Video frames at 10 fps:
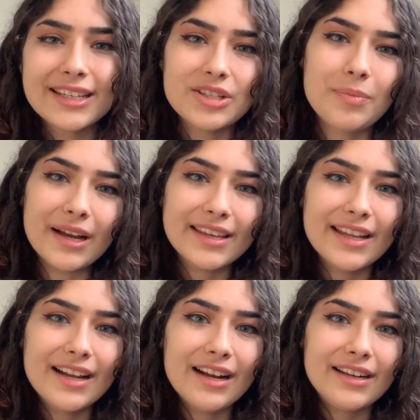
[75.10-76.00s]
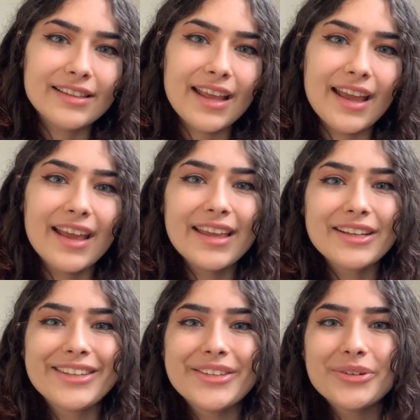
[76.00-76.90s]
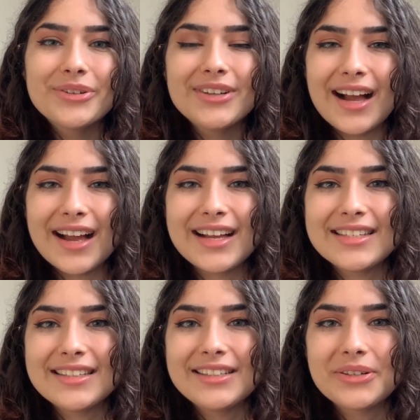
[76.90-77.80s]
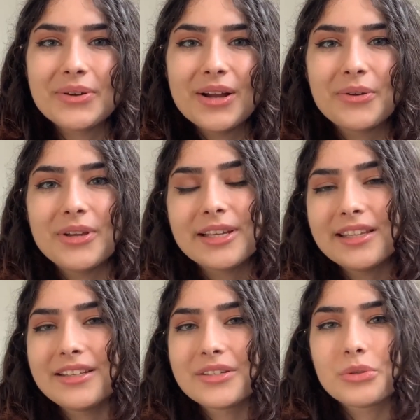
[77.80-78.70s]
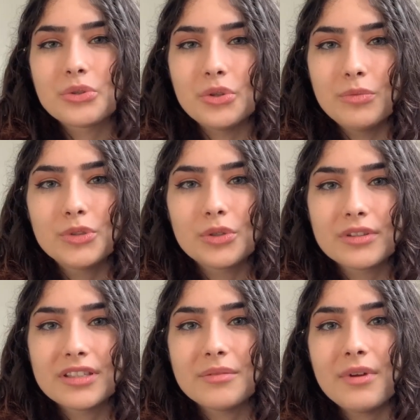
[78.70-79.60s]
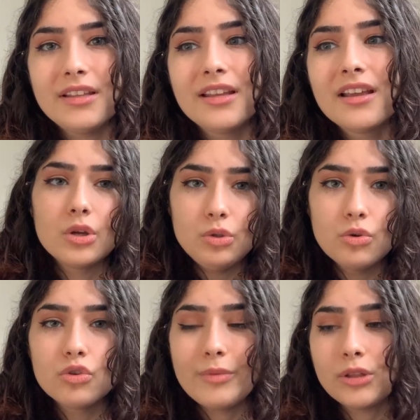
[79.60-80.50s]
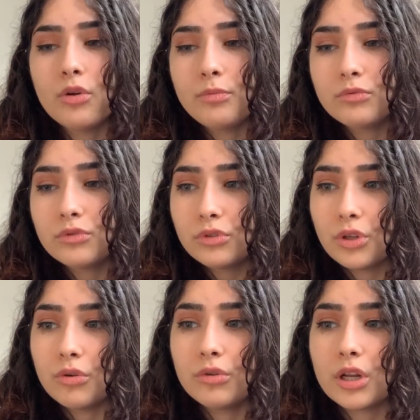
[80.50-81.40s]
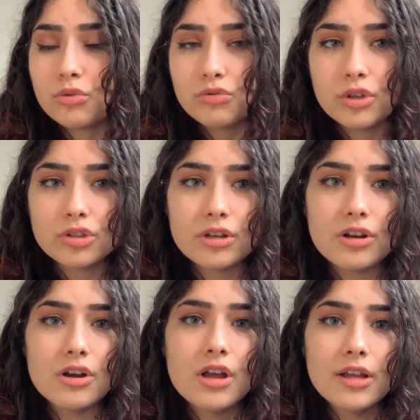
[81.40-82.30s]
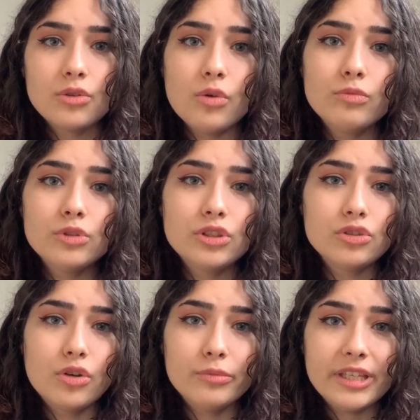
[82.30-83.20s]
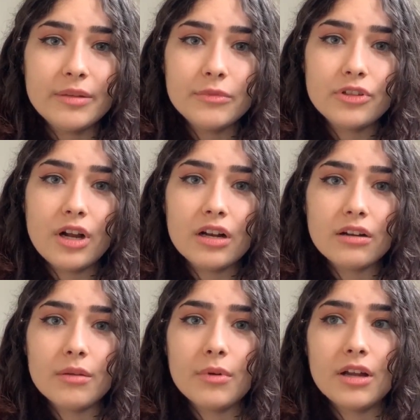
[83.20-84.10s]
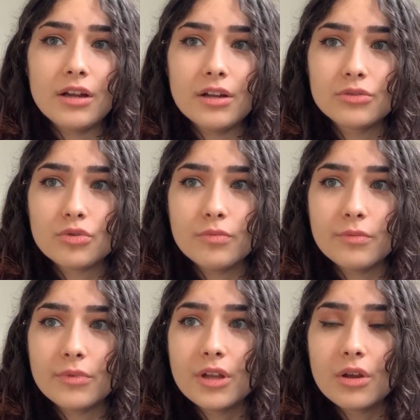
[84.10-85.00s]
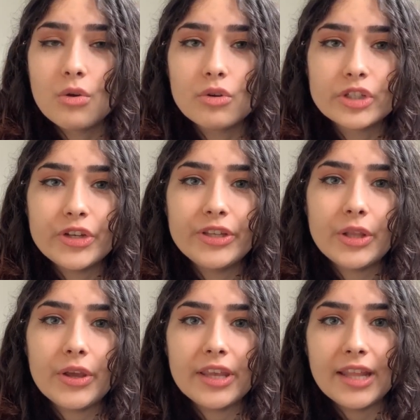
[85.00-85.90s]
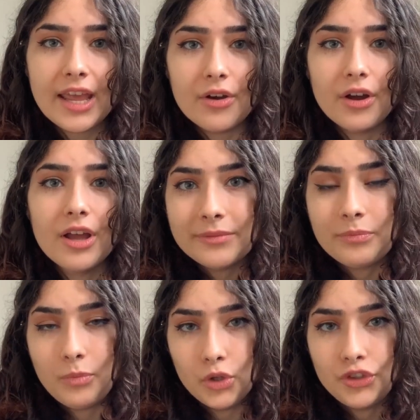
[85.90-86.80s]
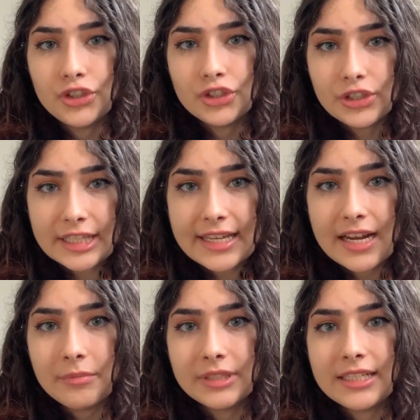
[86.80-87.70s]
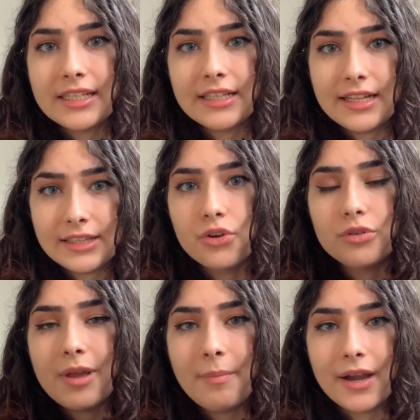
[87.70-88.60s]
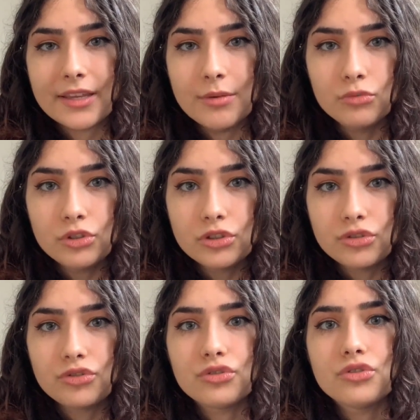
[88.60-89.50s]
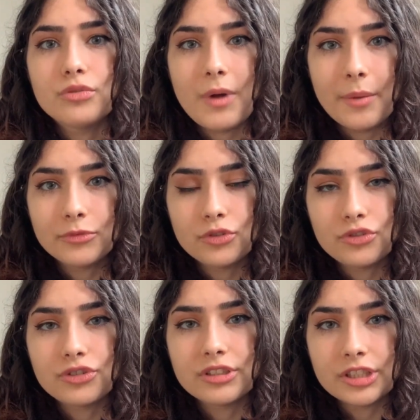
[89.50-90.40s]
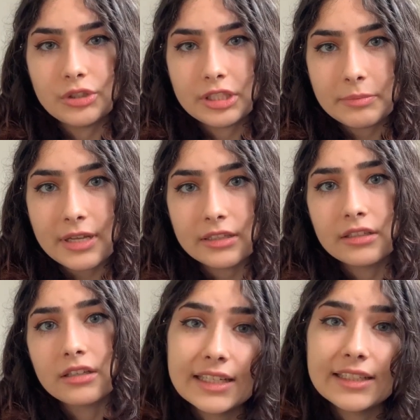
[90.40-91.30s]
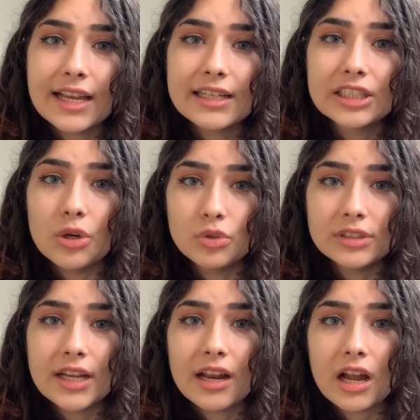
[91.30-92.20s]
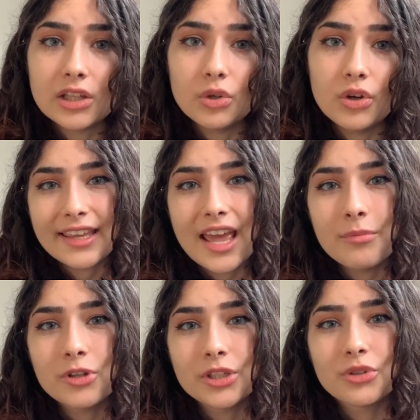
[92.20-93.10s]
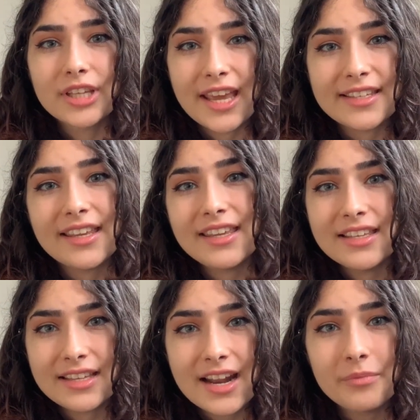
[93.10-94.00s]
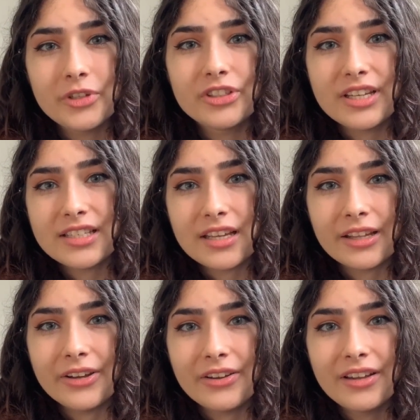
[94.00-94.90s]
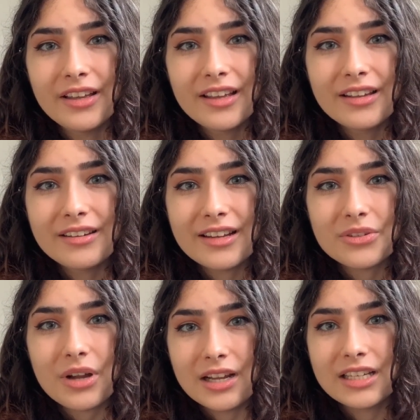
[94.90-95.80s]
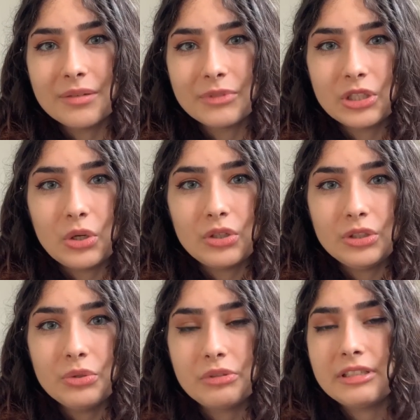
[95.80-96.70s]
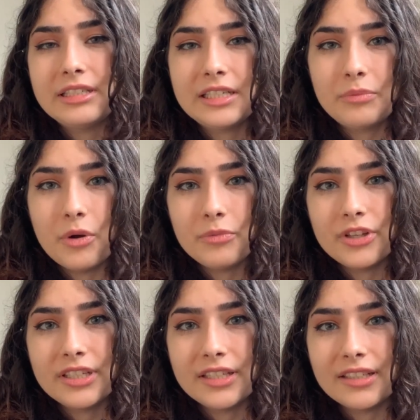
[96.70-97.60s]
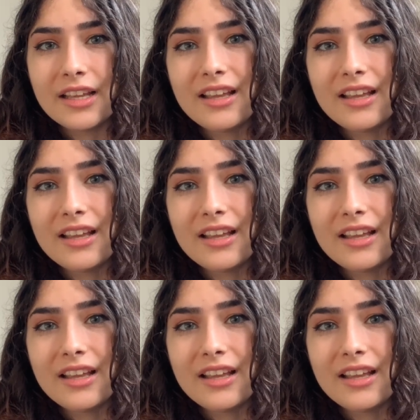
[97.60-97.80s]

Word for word: 그래서 밖에 나갈 때 귀여운 강아지들과 고양이들이 있어서 너무 좋지만 여름에 덥고 겨울에 추워서 동물들은 너무 힘들어할까봐 좀 법주행이 되긴 해요. 보통 터키 사람들은 여름에 밖에 물도 주고 밥도 주고 그러지만 근데 그 어느 나라 가도 개보다 더 개새끼인 사람들도 있잖아요. 그래서 가끔 그런 뉴스들을 보면은